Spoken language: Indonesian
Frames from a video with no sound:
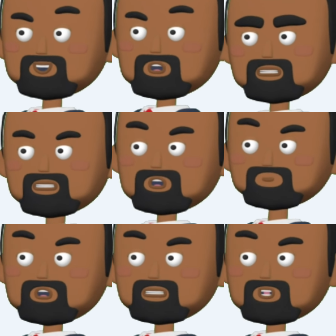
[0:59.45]
Genesis
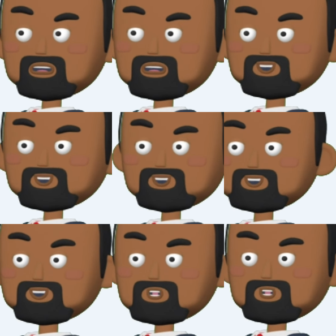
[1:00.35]
9 sendiri
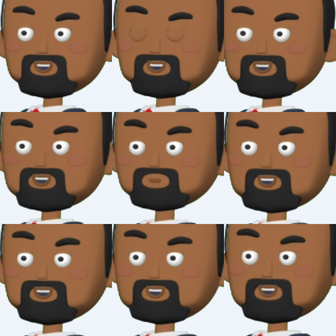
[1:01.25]
tidak
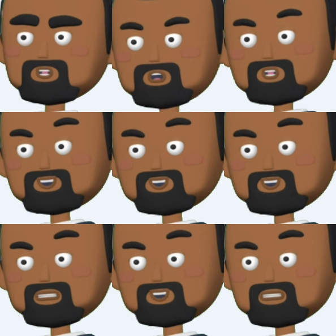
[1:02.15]
menentukan
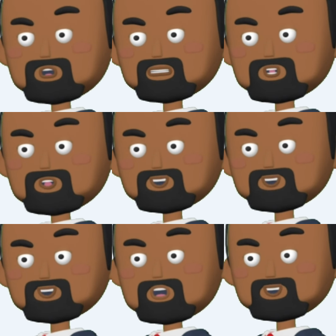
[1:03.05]
suatu figur
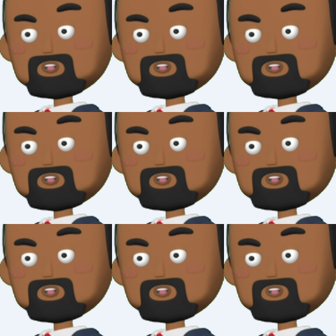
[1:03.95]
atau